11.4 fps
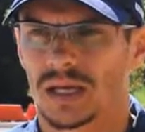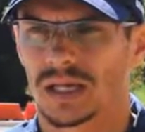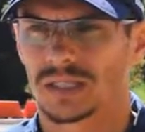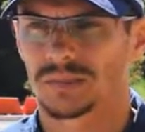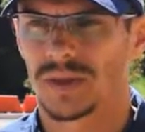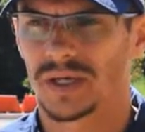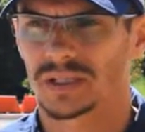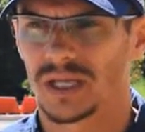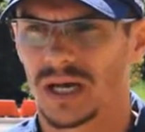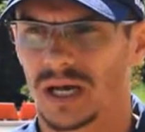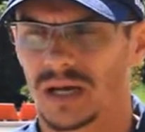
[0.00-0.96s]

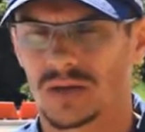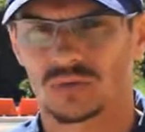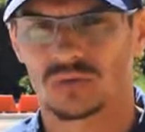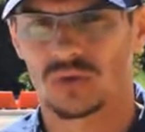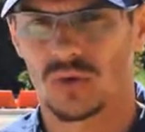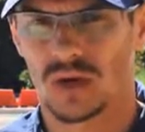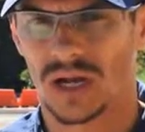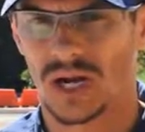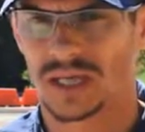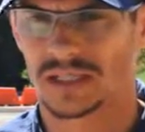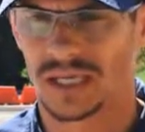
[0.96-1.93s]
respeitar os locais,